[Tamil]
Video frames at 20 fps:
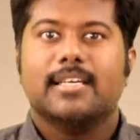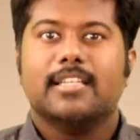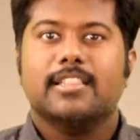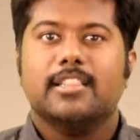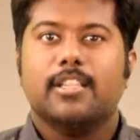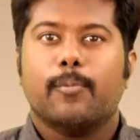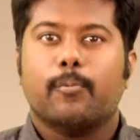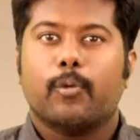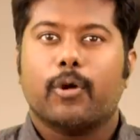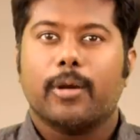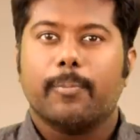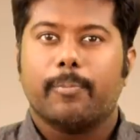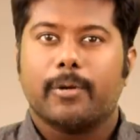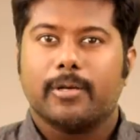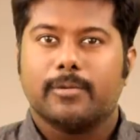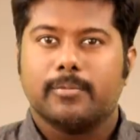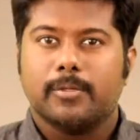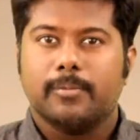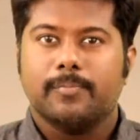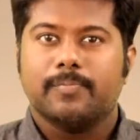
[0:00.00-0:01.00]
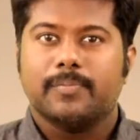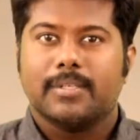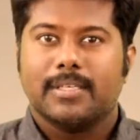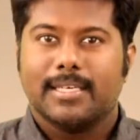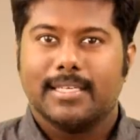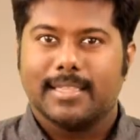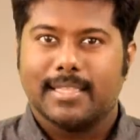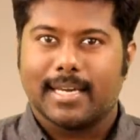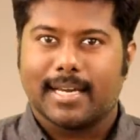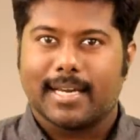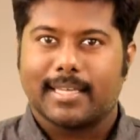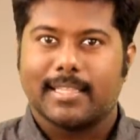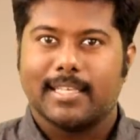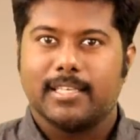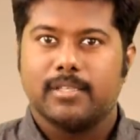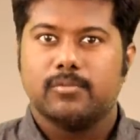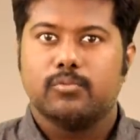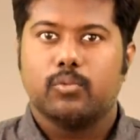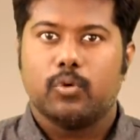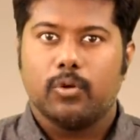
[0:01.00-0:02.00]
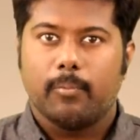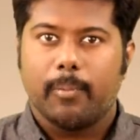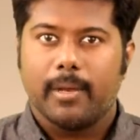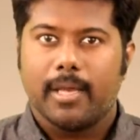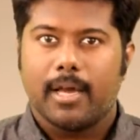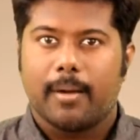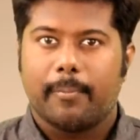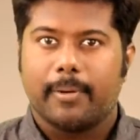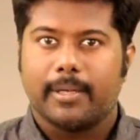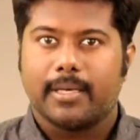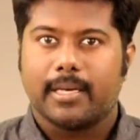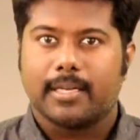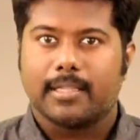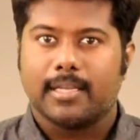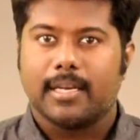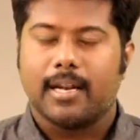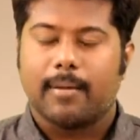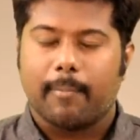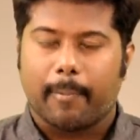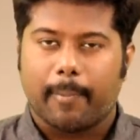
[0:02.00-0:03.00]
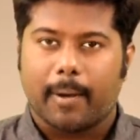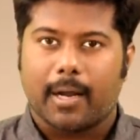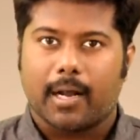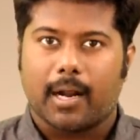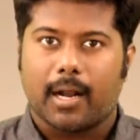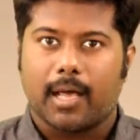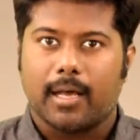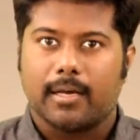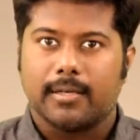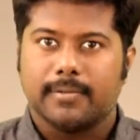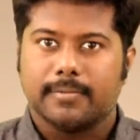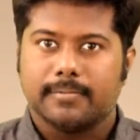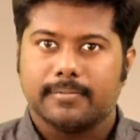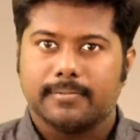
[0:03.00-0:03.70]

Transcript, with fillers: இந்த புகைப்படமும் இந்த கதையும் உண்மையா அப்படிங்கிறத நம்ம பார்க்கலாம்